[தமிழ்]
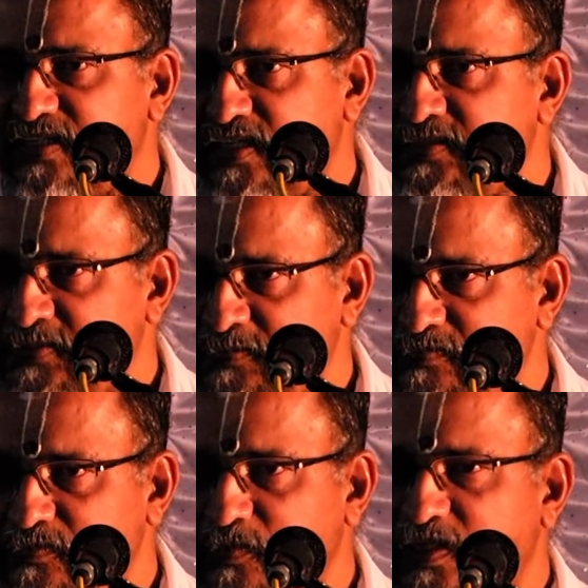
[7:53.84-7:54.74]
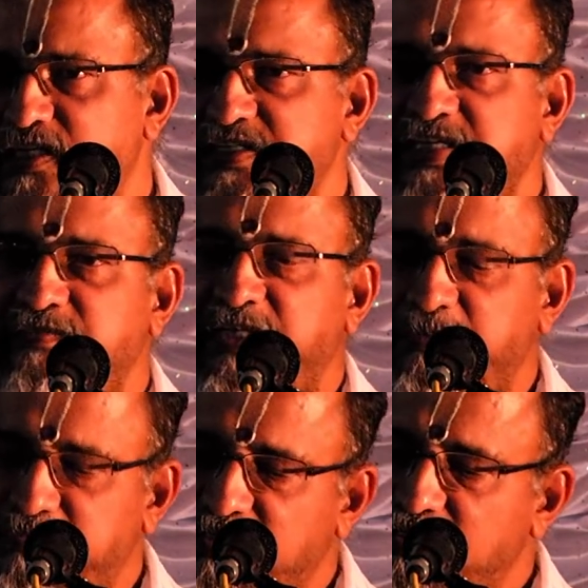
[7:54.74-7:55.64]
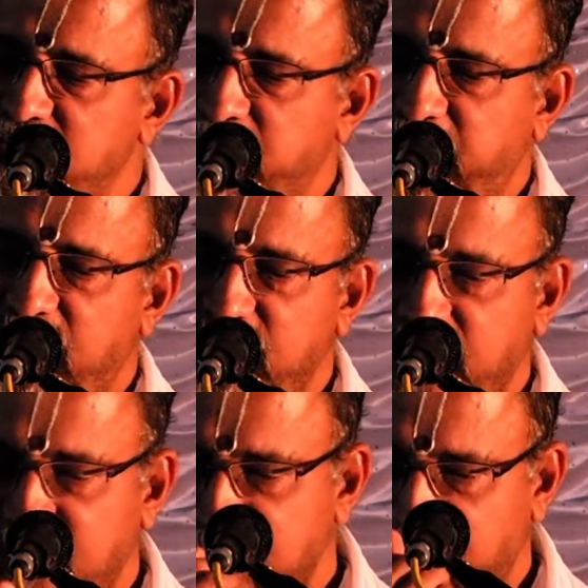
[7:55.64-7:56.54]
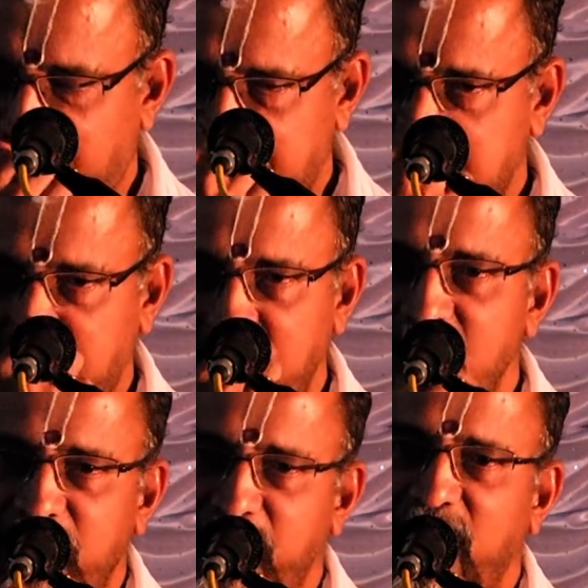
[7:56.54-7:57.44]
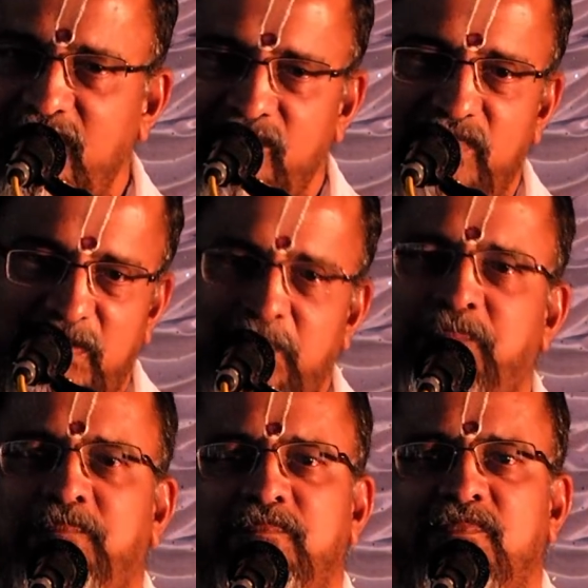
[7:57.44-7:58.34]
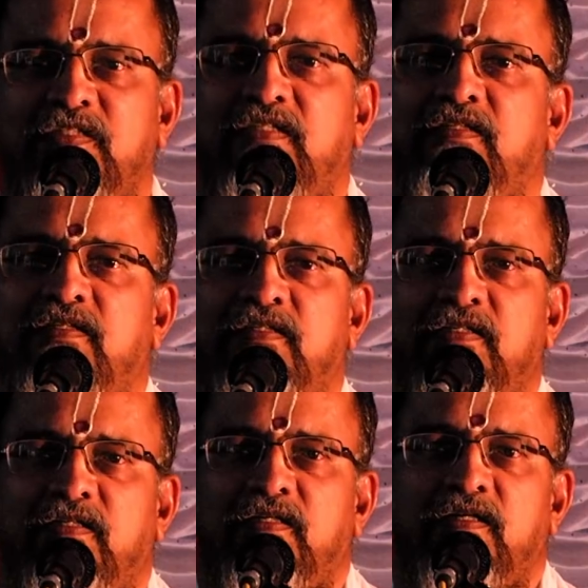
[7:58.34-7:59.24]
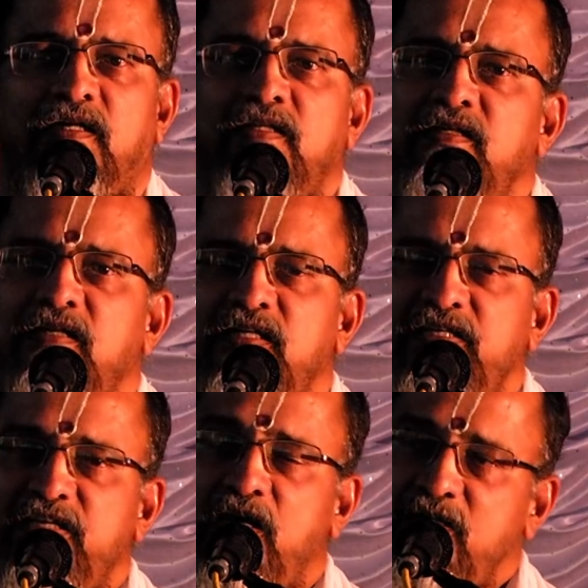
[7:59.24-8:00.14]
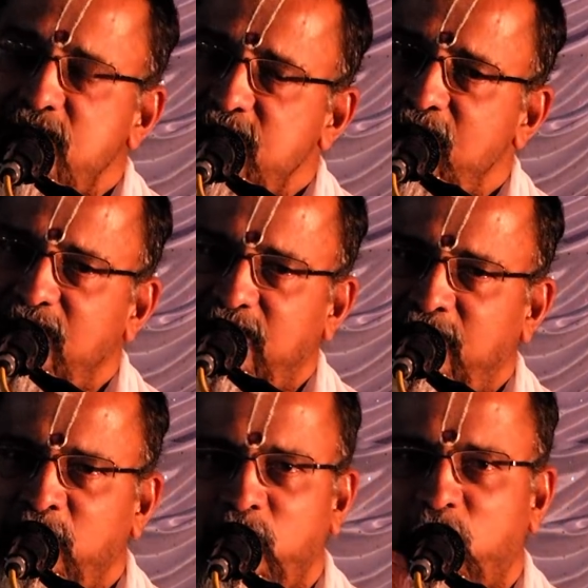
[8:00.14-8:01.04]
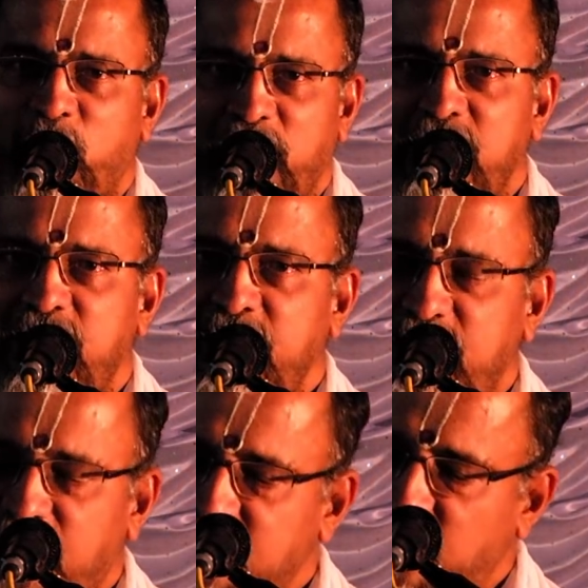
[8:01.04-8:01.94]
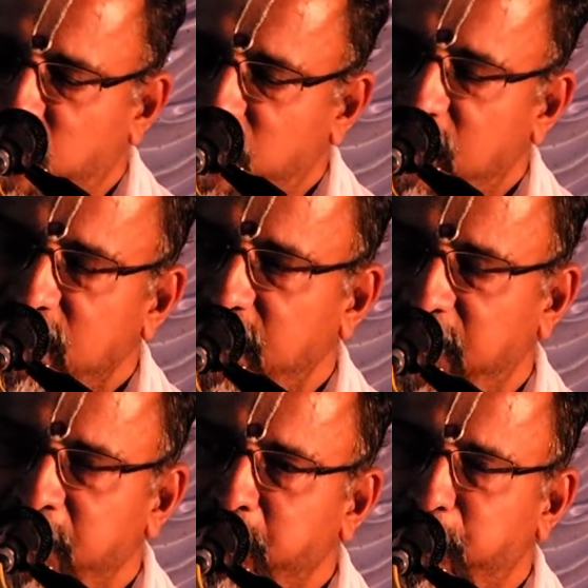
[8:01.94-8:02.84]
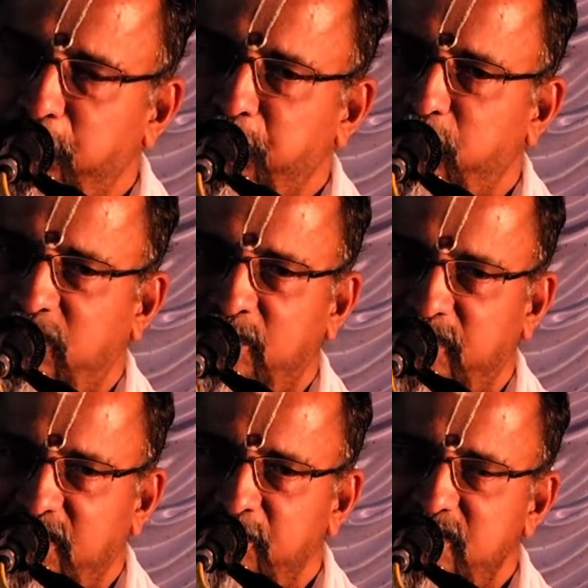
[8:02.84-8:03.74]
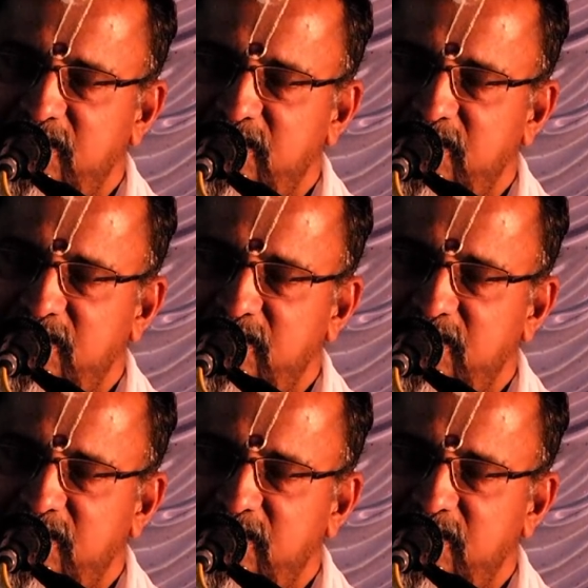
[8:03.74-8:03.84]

வராது ஒரு கட்சி வேணும் நாலஞ்சு பேராக சேர்ந்து படித்தாதான் பாடம் வரும் அதனால் ஞானசாகரன் ஒரு குழந்தை அந்த குழந்தையையும் புருஷோத்தமனையும்